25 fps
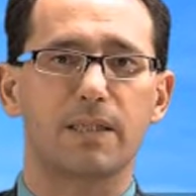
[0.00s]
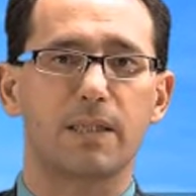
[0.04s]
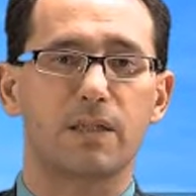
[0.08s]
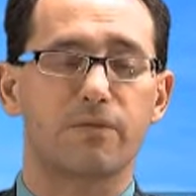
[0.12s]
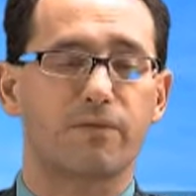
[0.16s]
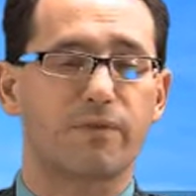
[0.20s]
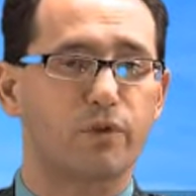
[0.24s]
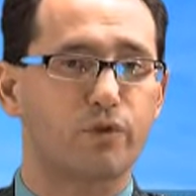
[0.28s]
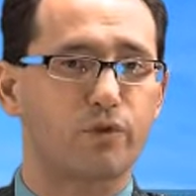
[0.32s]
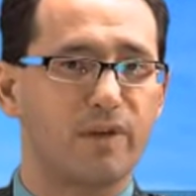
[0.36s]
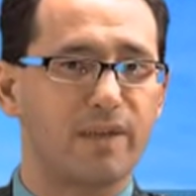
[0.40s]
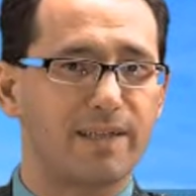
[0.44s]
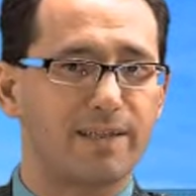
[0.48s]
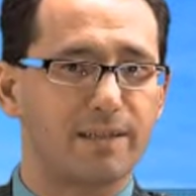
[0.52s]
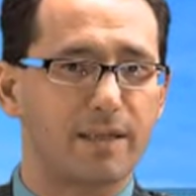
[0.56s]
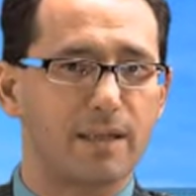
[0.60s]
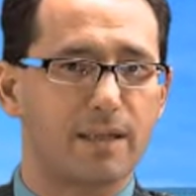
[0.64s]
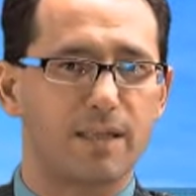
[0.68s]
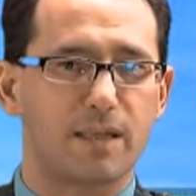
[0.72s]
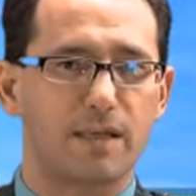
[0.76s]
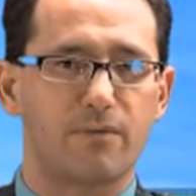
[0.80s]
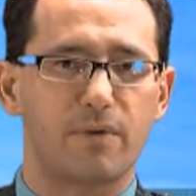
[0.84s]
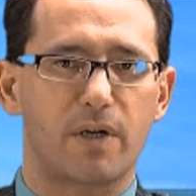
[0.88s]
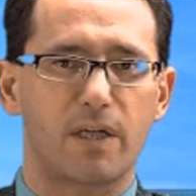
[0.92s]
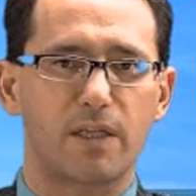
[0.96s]
Das war schlechter
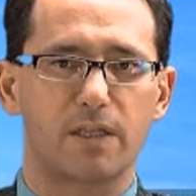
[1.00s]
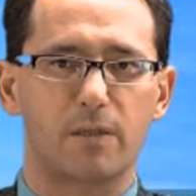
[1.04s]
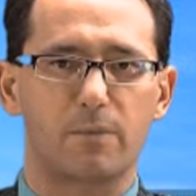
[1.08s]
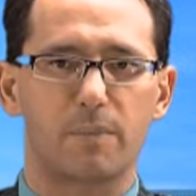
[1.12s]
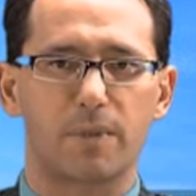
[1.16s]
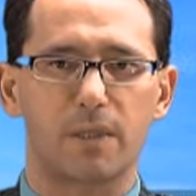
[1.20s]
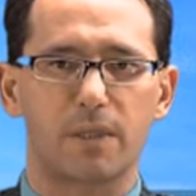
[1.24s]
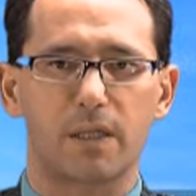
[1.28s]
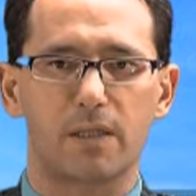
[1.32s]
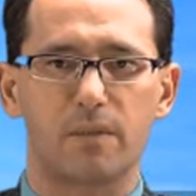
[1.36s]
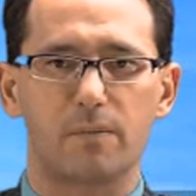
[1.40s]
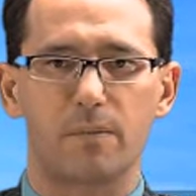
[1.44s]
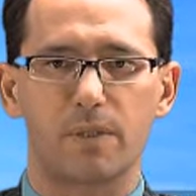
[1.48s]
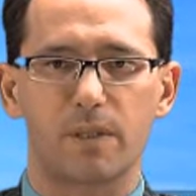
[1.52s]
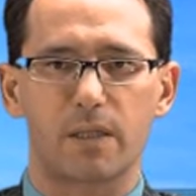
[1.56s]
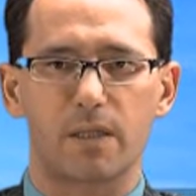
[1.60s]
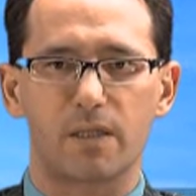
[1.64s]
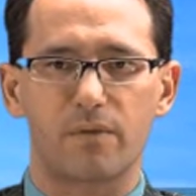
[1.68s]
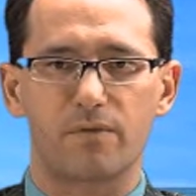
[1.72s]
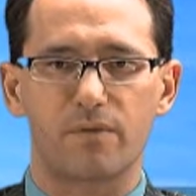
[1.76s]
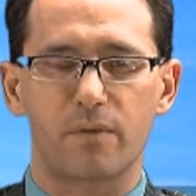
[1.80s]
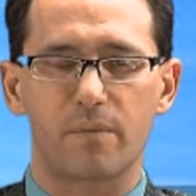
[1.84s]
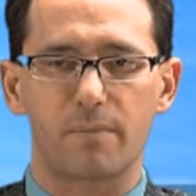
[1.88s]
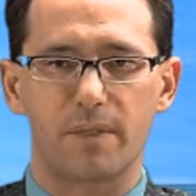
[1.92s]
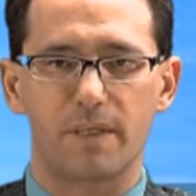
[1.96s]
als erwartet. Man hatte mit
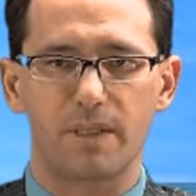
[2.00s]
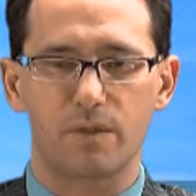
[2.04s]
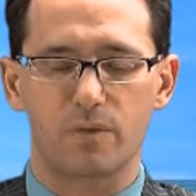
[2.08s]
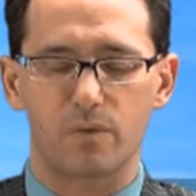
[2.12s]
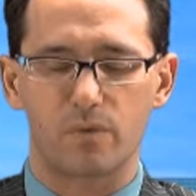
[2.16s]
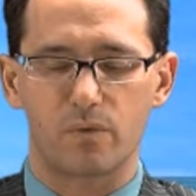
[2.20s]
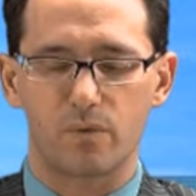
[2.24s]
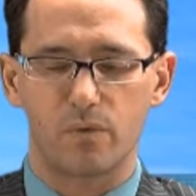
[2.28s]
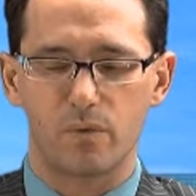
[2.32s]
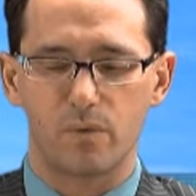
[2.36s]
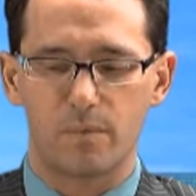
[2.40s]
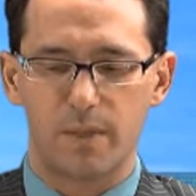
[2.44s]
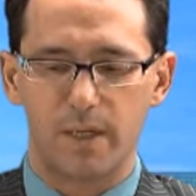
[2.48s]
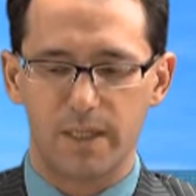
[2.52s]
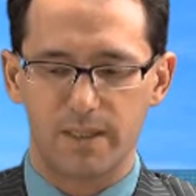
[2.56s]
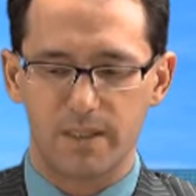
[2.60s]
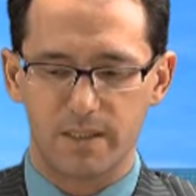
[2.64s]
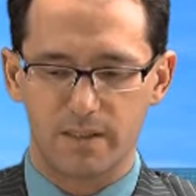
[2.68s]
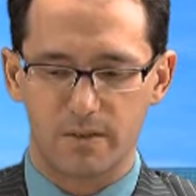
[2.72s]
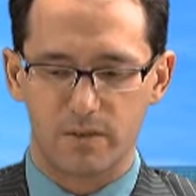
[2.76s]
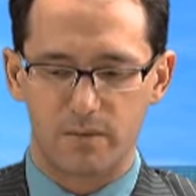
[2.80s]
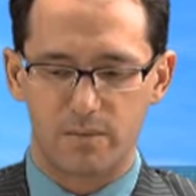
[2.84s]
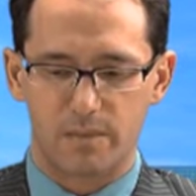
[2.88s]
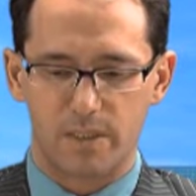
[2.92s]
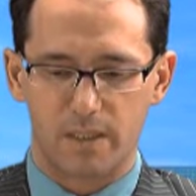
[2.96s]
einer Verbesserung um
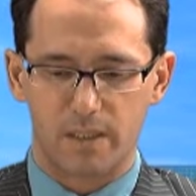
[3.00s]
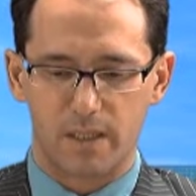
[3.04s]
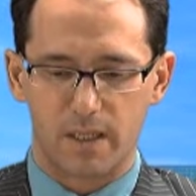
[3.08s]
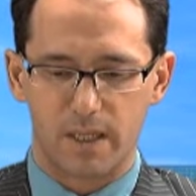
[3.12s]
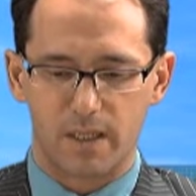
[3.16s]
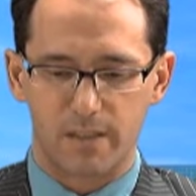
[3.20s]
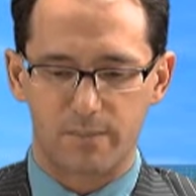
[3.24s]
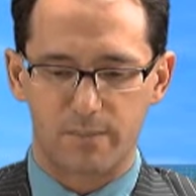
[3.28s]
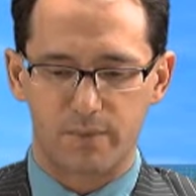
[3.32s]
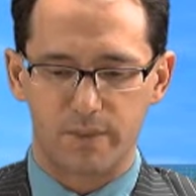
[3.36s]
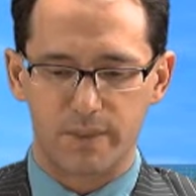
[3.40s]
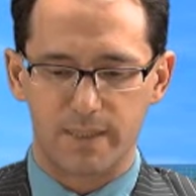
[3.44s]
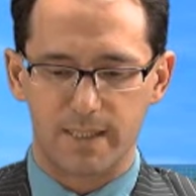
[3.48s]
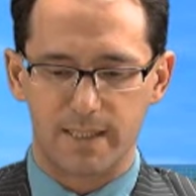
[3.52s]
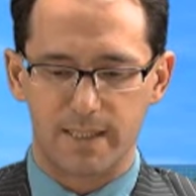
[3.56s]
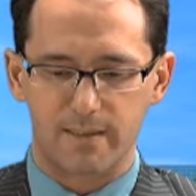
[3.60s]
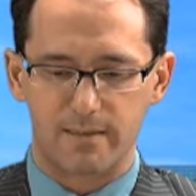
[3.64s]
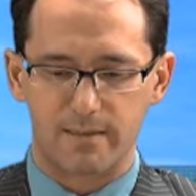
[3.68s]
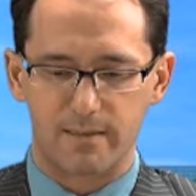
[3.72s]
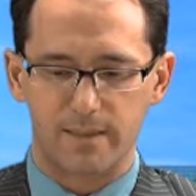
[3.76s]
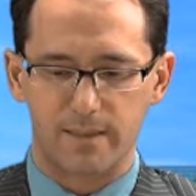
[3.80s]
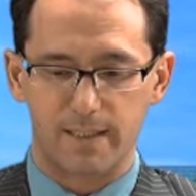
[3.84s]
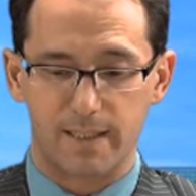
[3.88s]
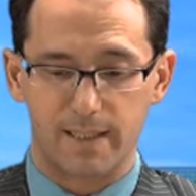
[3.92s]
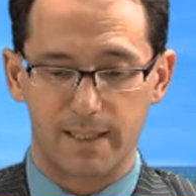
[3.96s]
1,3
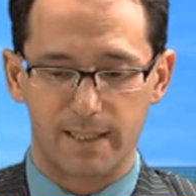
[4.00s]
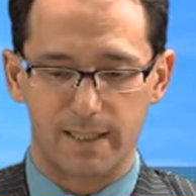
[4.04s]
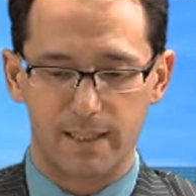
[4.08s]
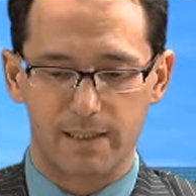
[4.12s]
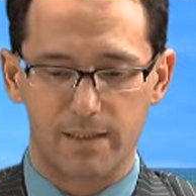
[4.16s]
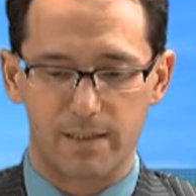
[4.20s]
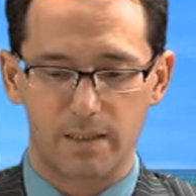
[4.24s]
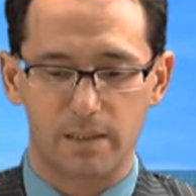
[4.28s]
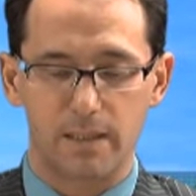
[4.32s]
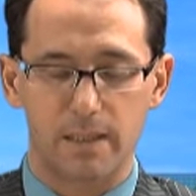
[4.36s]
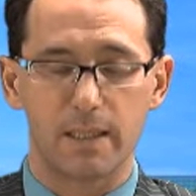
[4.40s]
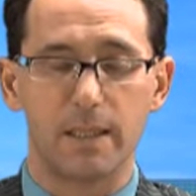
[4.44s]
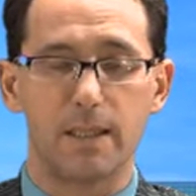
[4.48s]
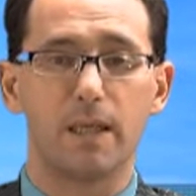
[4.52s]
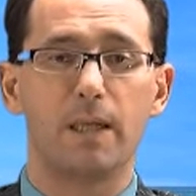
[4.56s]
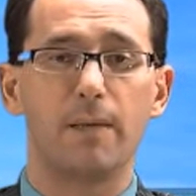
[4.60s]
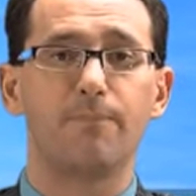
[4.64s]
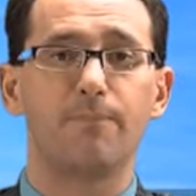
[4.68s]
Prozent gerechnet.